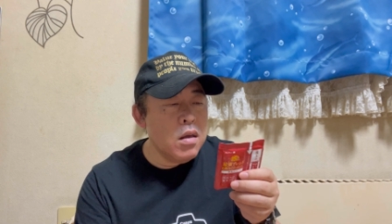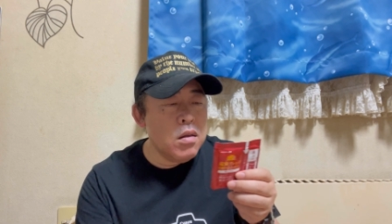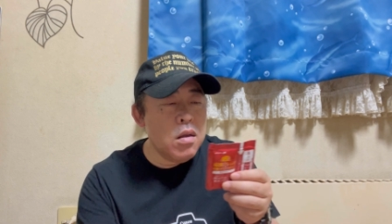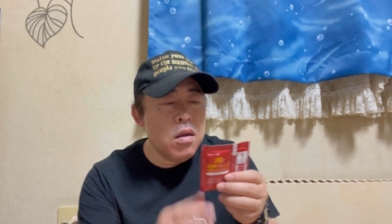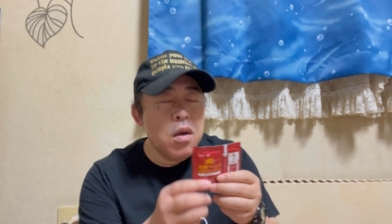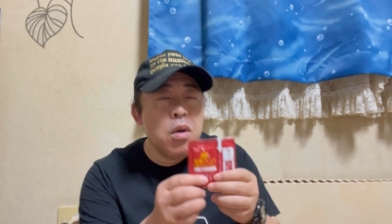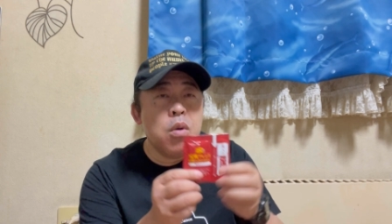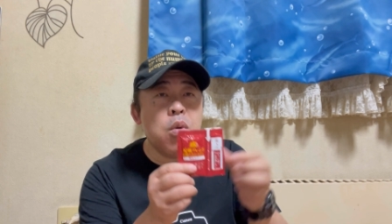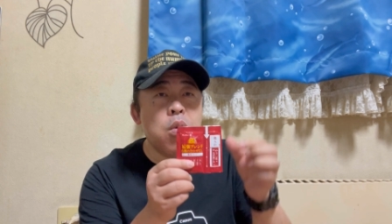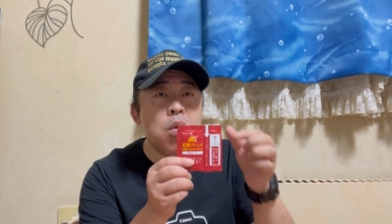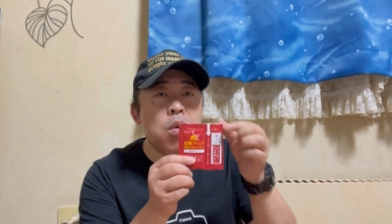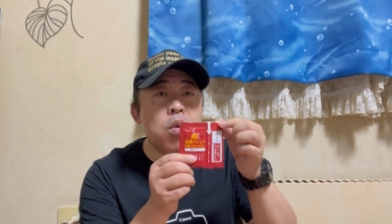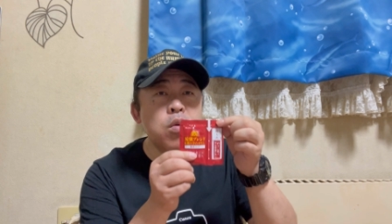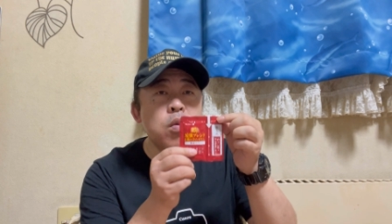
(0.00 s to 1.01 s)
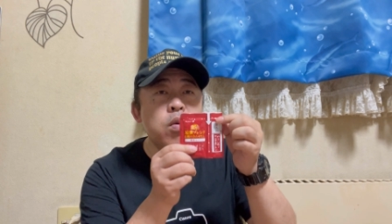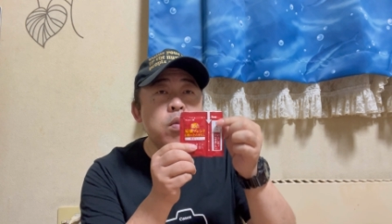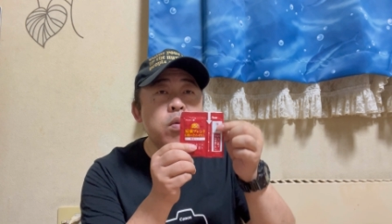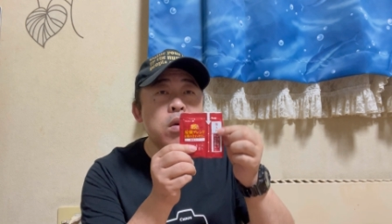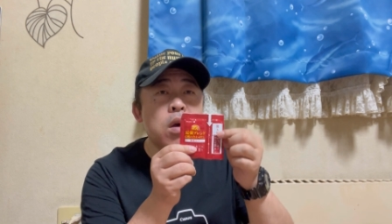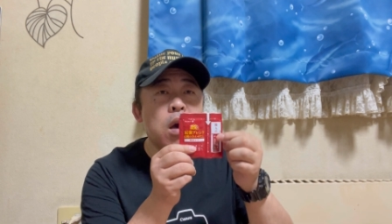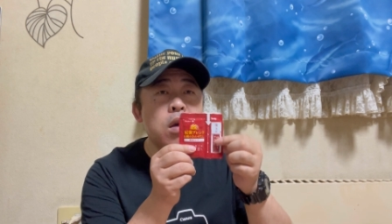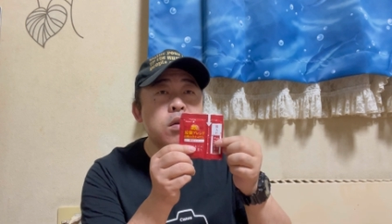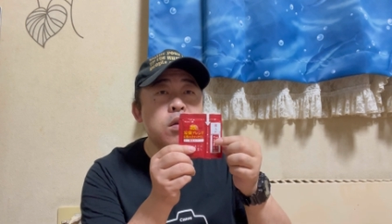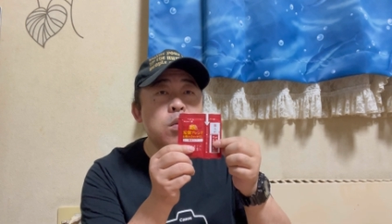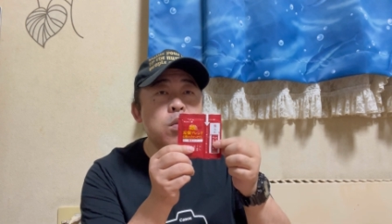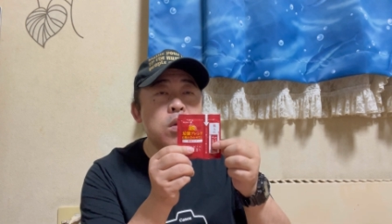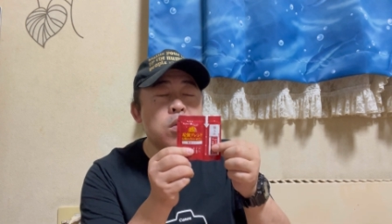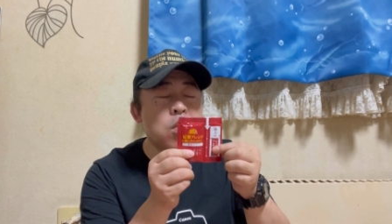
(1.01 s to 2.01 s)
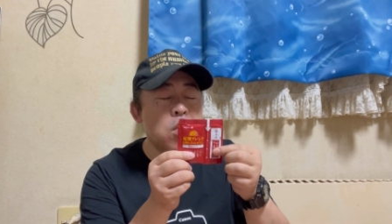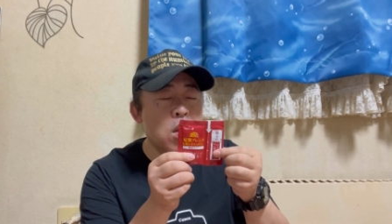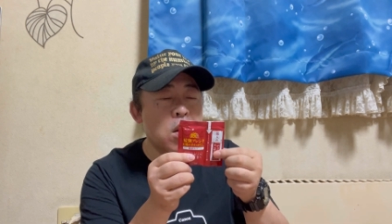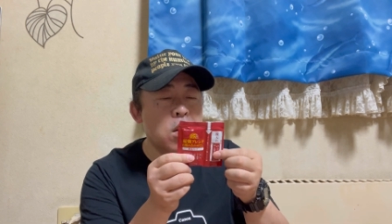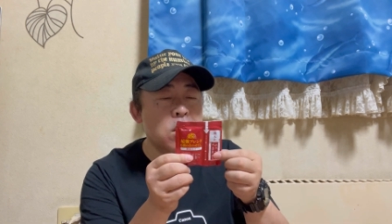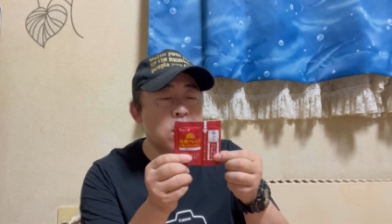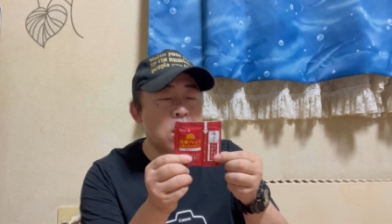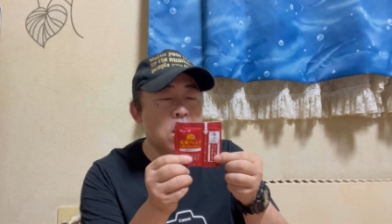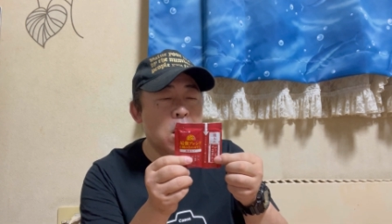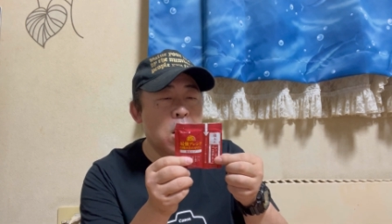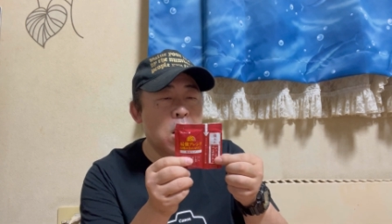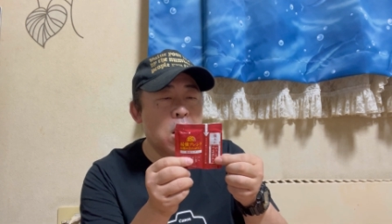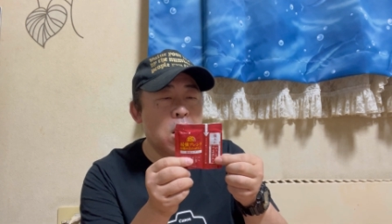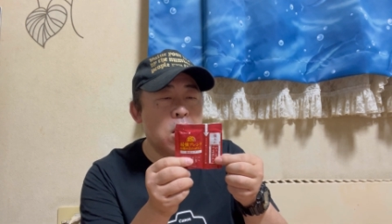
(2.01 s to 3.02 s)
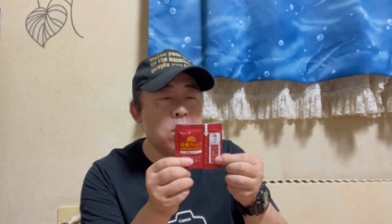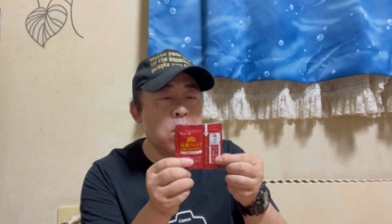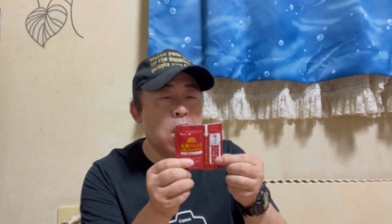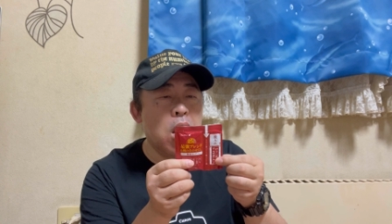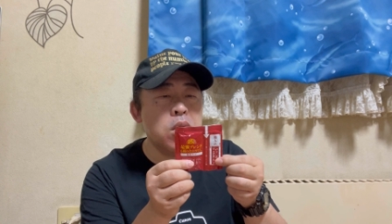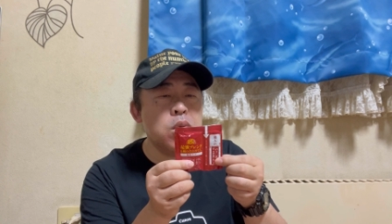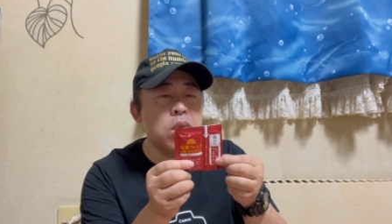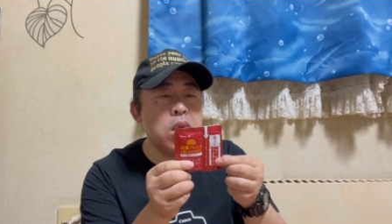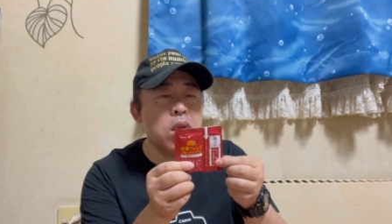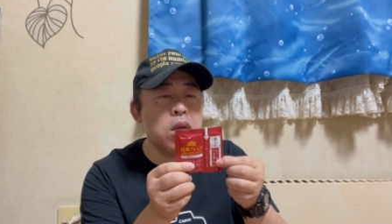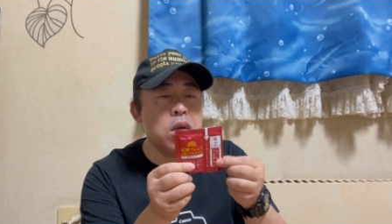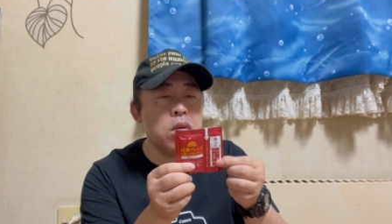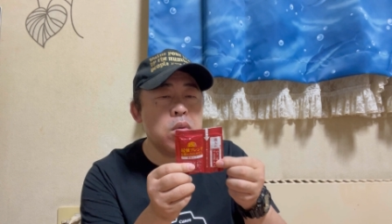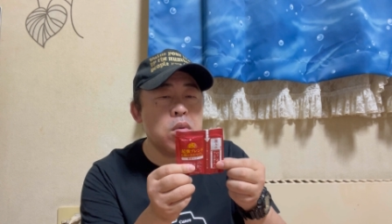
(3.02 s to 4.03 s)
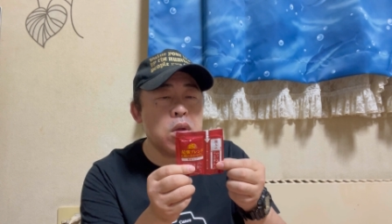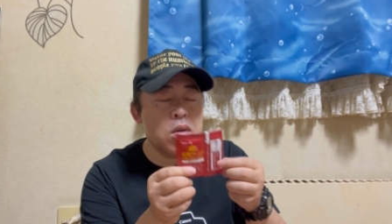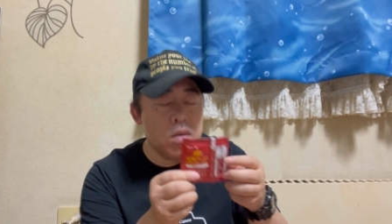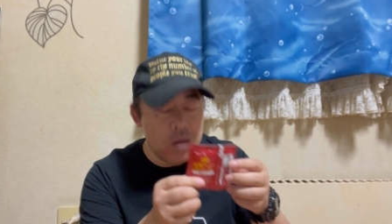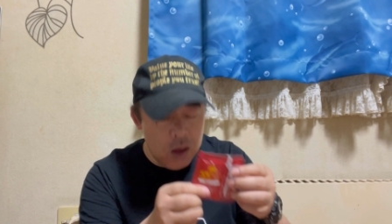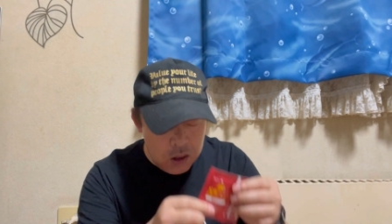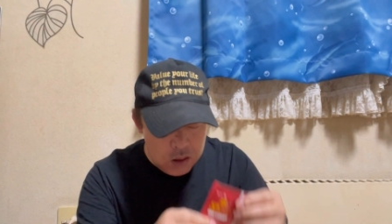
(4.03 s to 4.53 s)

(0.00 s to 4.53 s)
で、こ、この部分が七味唐辛子。あの、後入れだそうですね。